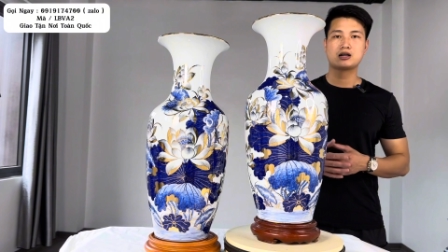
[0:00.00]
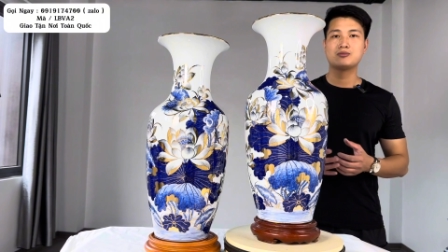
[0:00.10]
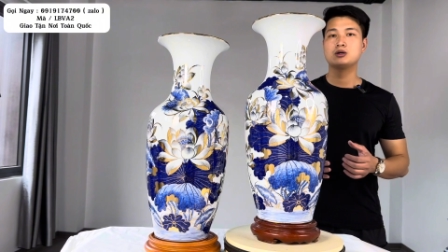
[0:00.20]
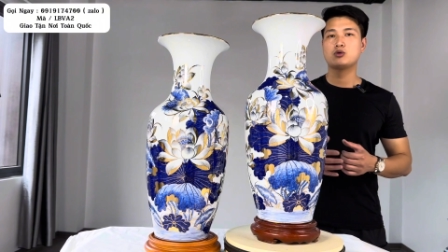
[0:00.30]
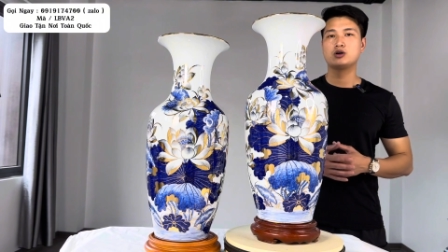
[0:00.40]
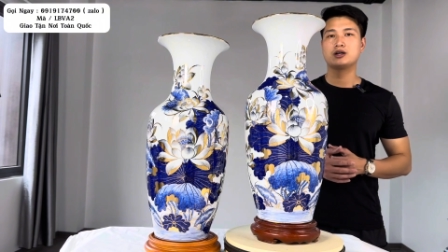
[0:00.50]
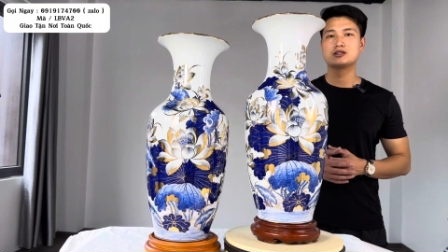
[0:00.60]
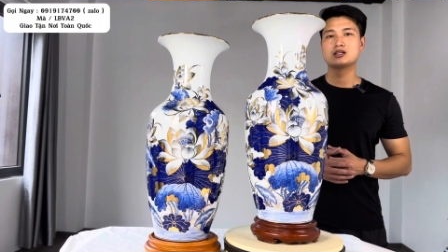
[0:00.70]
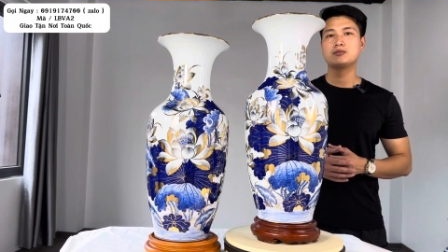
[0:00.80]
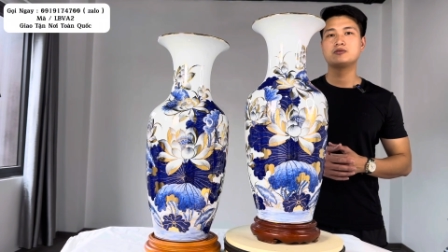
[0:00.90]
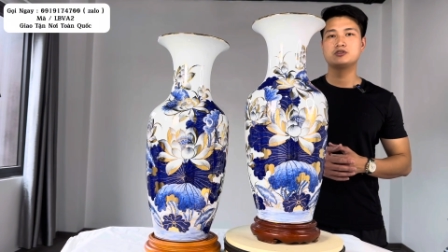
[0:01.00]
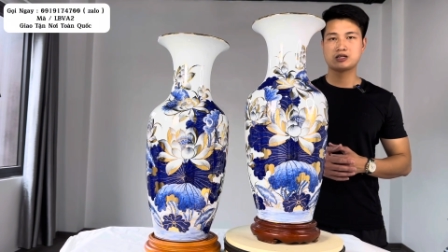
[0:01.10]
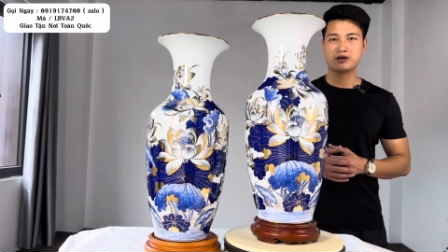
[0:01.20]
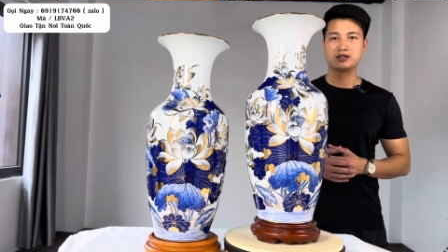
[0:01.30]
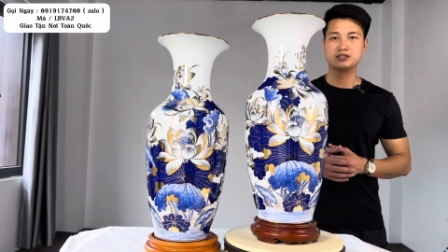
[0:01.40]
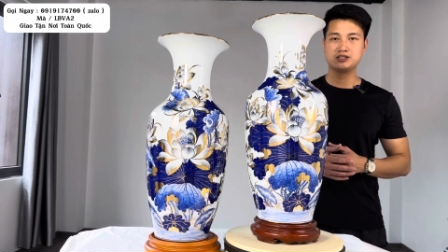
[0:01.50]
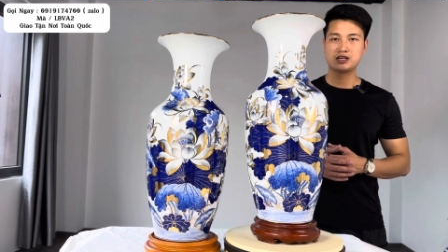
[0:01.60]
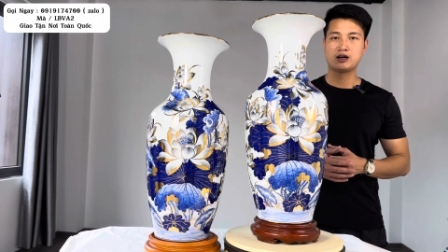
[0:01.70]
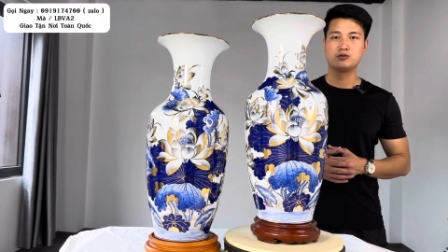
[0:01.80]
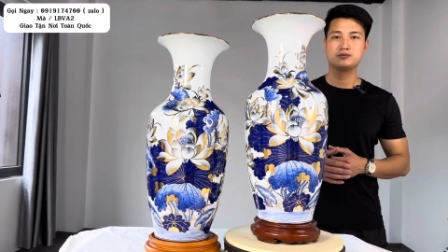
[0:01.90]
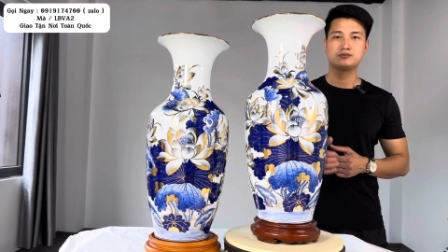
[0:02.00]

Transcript: Cảm ơn mọi người đã xem hết video này. Xin chào.